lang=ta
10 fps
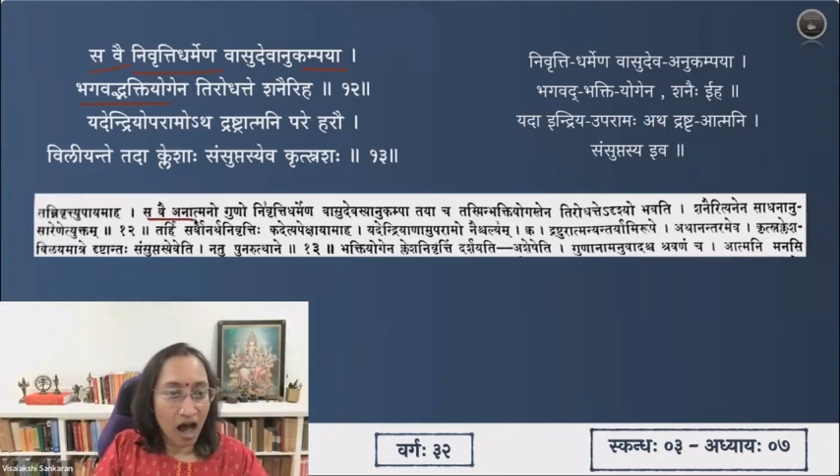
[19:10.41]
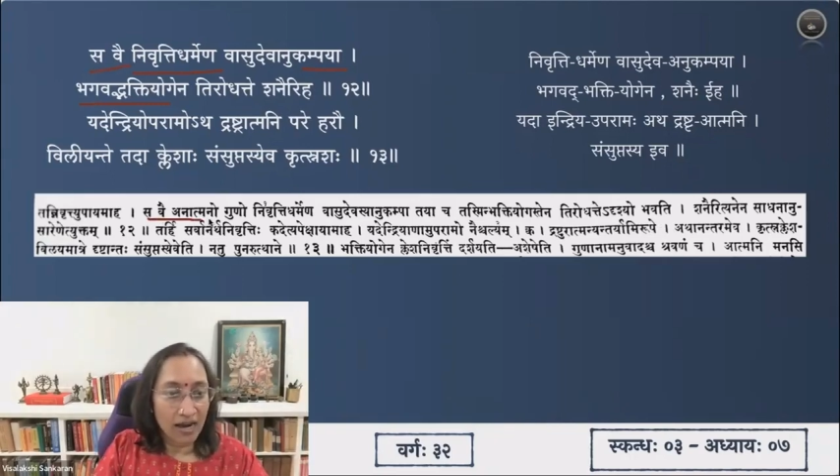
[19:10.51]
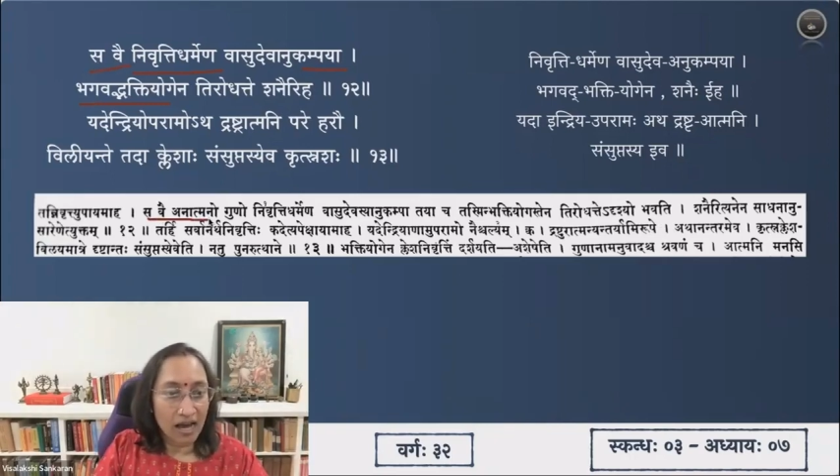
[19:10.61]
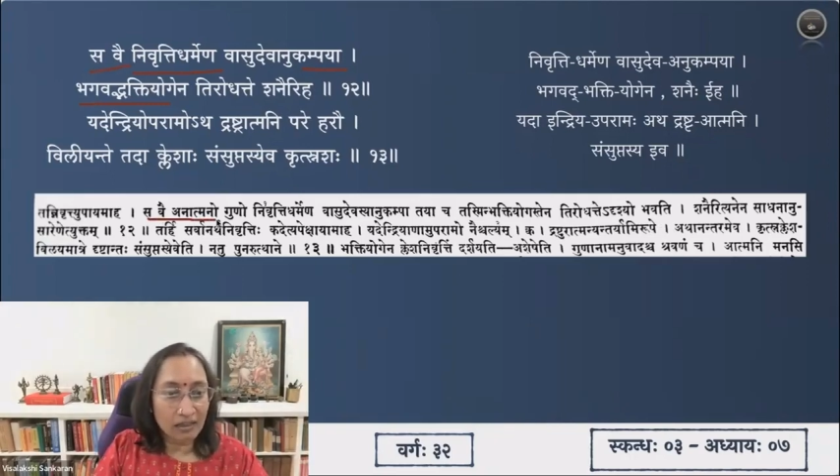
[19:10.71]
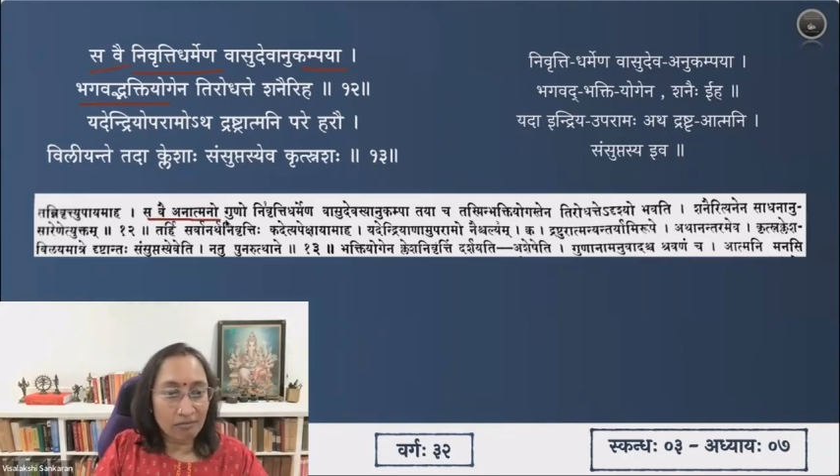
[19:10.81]

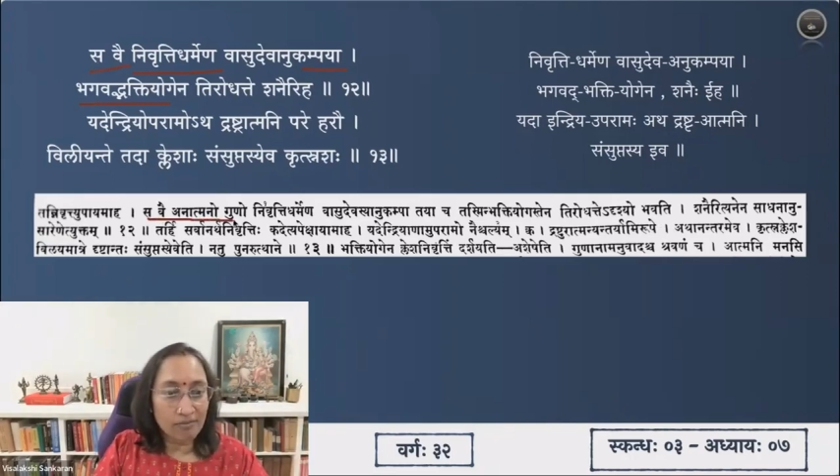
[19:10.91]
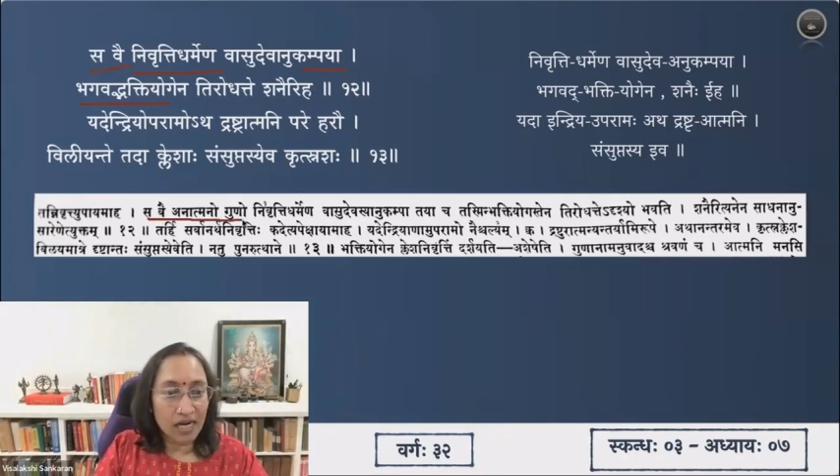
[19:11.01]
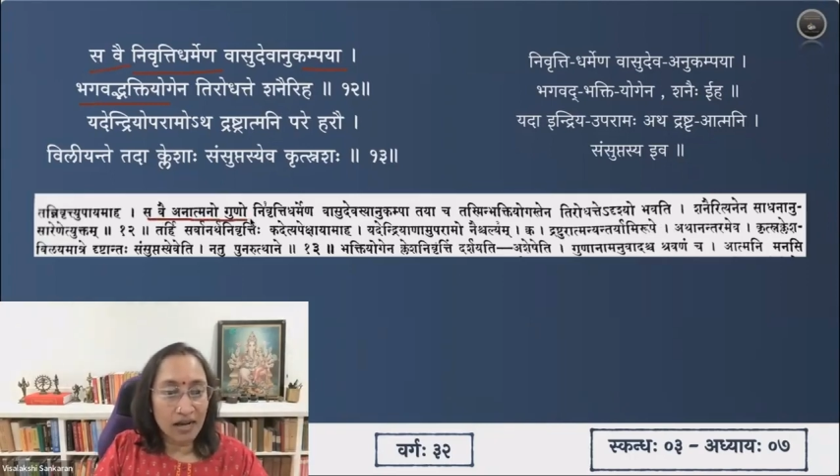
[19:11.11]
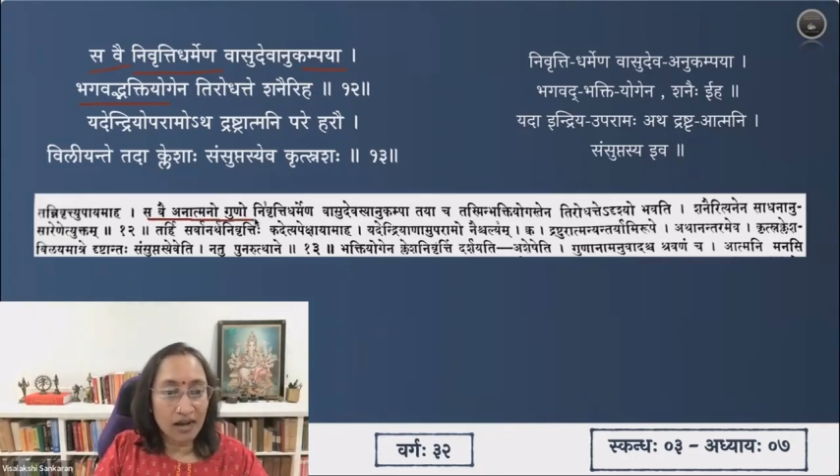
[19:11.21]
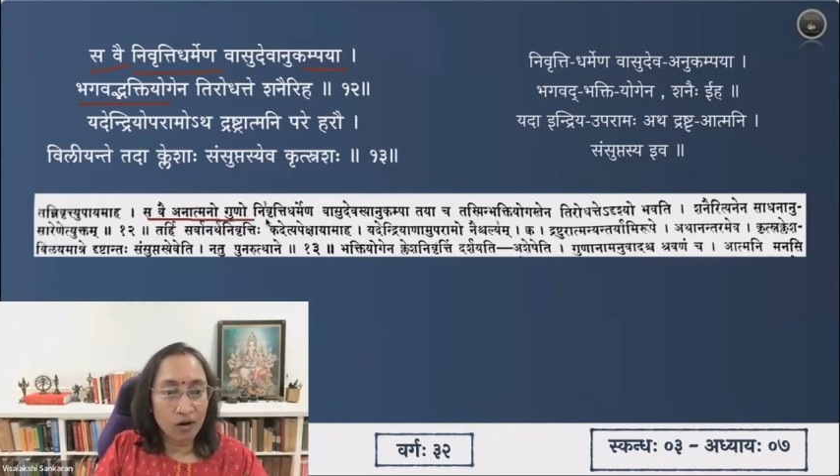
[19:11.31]

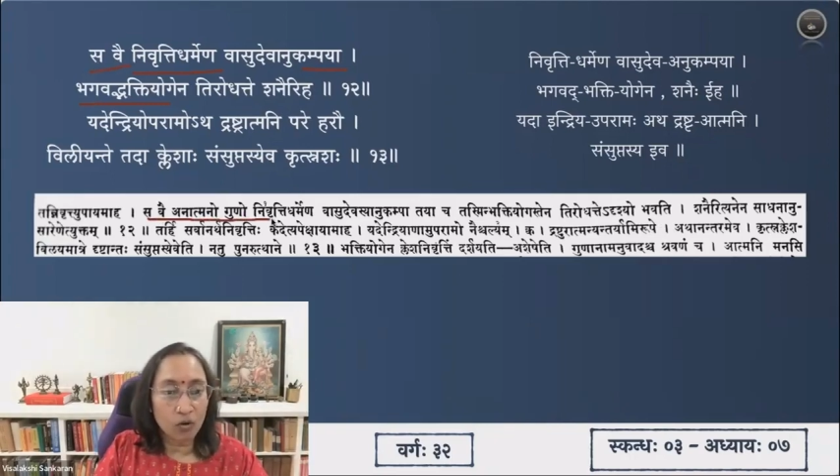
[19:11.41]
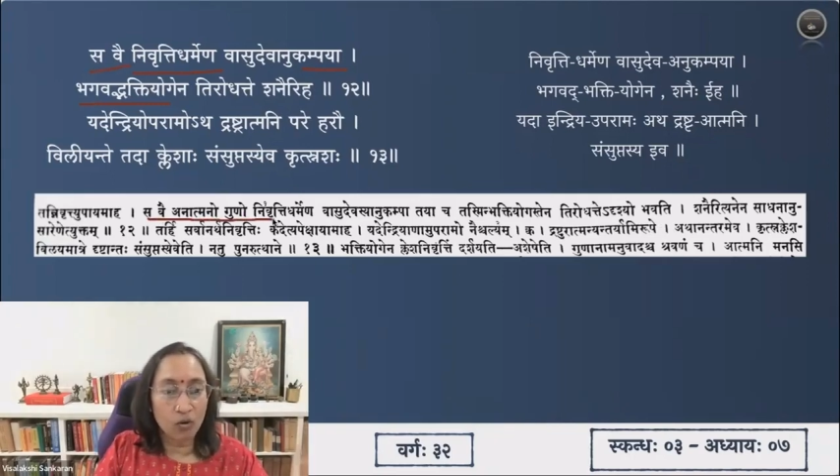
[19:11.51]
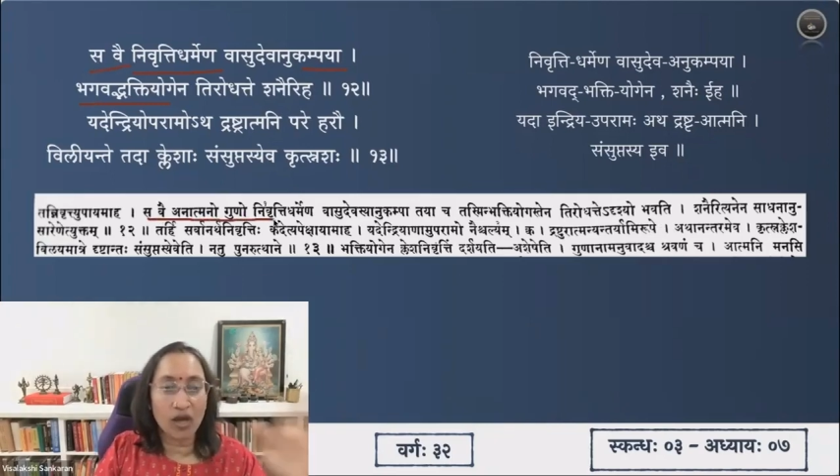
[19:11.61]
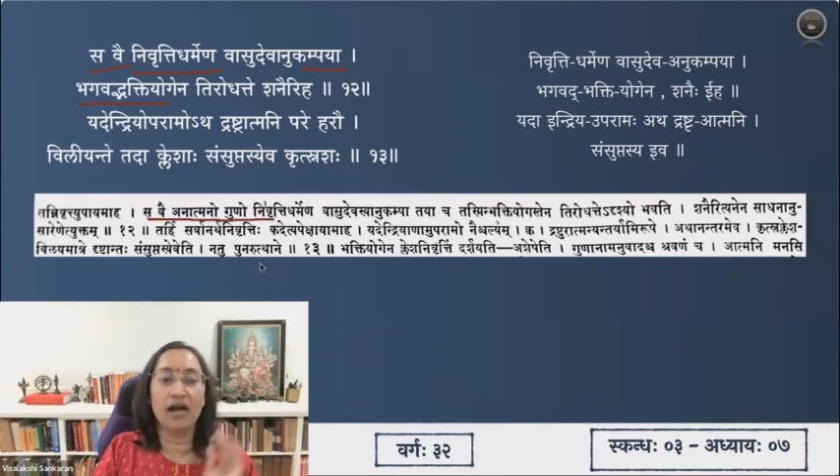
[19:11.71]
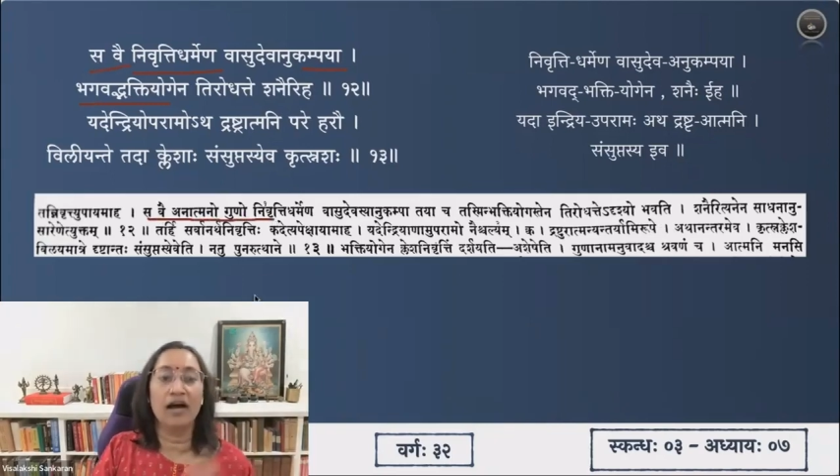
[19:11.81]
அனாத்மனஹா
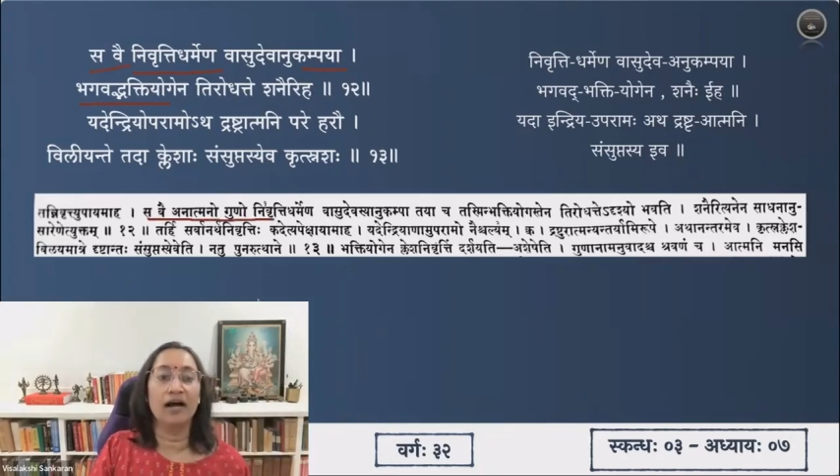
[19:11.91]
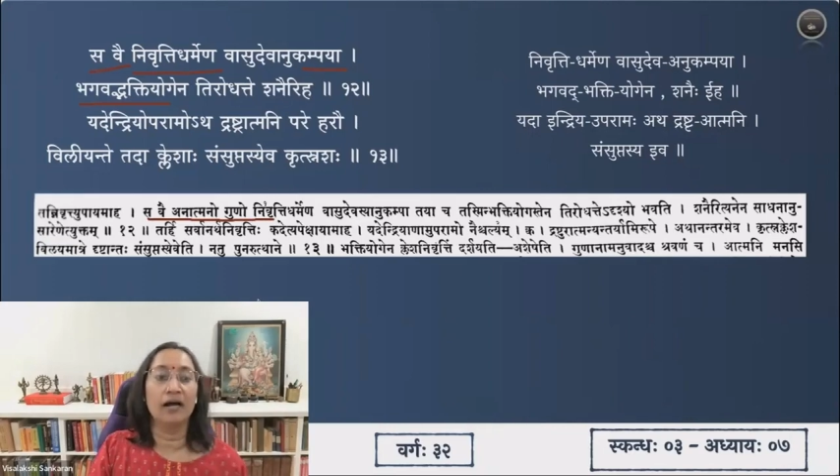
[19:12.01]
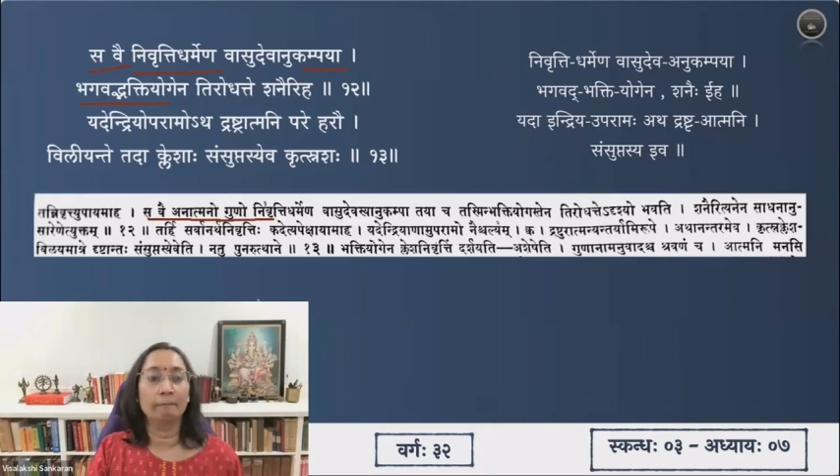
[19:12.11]
குணஹா